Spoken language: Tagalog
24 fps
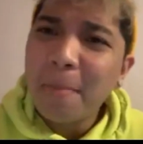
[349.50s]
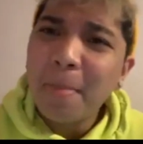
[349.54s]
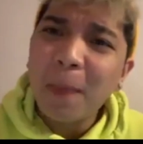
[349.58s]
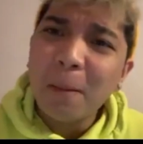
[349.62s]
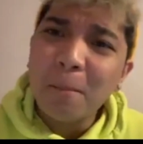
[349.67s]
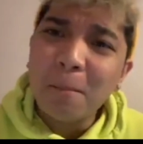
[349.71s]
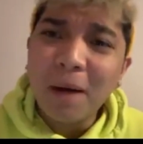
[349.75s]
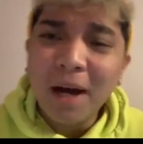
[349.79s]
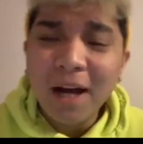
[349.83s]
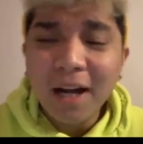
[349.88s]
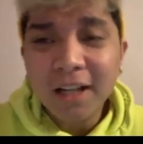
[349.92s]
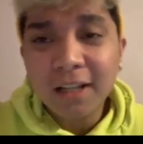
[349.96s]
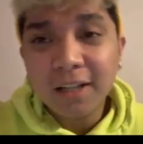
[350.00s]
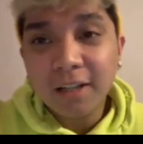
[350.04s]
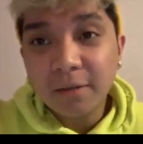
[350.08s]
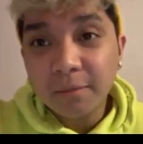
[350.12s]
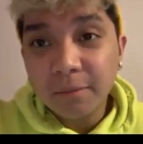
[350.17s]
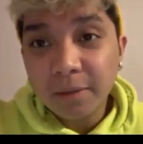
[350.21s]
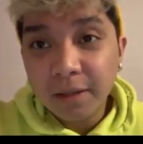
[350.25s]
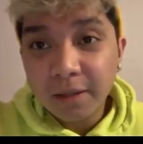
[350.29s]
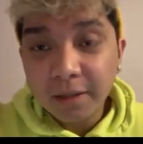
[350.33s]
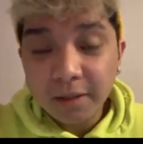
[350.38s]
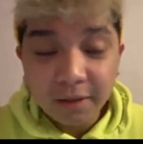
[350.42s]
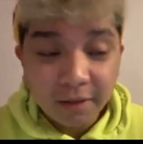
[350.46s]
Baka
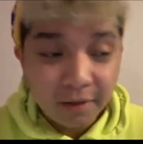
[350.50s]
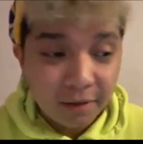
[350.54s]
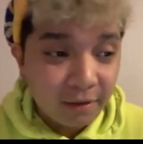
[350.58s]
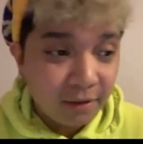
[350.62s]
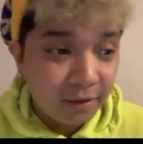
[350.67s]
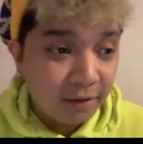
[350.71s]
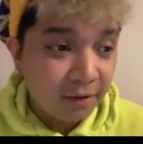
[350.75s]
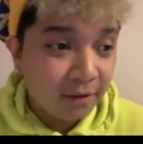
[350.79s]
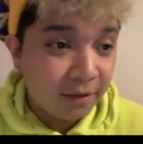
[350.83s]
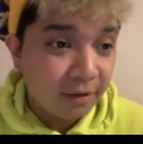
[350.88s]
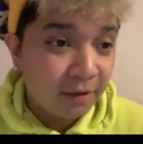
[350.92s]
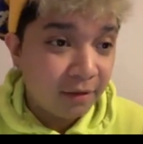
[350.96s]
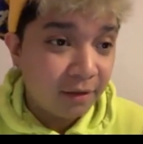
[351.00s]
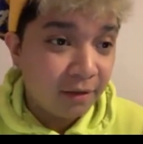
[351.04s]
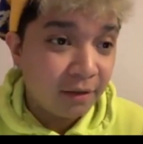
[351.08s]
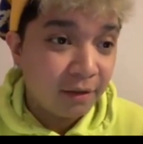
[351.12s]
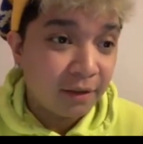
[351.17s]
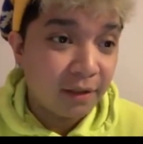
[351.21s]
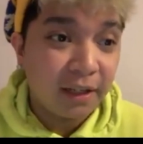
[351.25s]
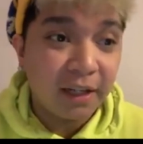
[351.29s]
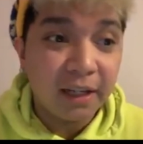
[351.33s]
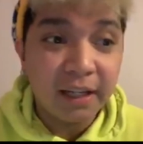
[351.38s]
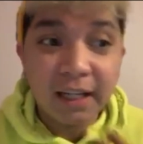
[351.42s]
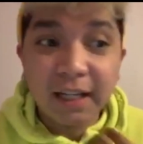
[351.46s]
naman
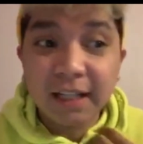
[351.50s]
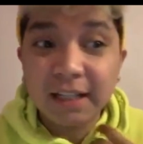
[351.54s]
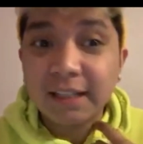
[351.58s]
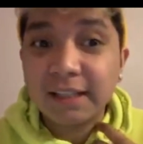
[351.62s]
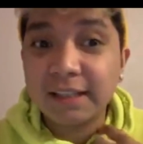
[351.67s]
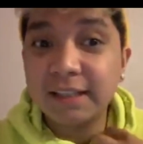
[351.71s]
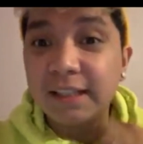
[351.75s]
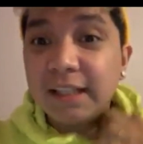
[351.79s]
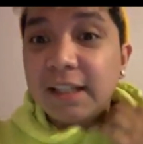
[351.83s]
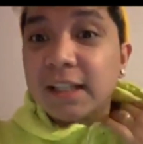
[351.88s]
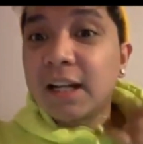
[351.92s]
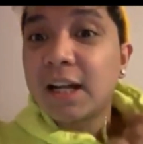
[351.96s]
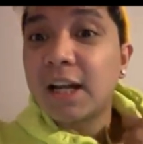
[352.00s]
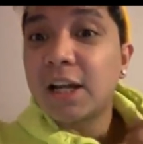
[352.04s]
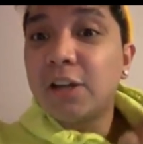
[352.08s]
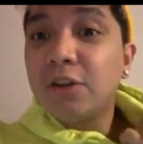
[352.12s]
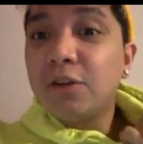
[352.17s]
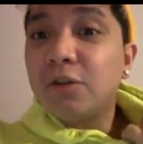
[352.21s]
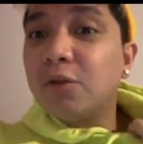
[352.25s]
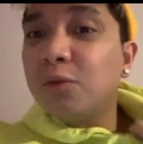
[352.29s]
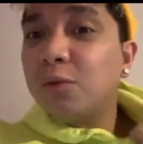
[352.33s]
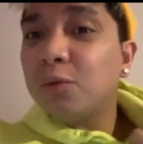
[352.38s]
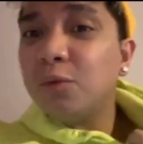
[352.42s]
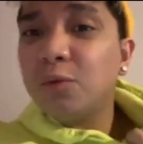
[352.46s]
kaya nasira
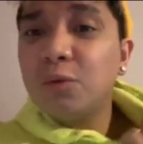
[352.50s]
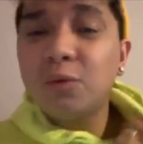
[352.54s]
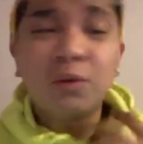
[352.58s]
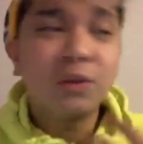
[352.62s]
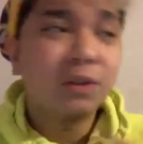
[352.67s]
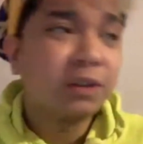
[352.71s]
yung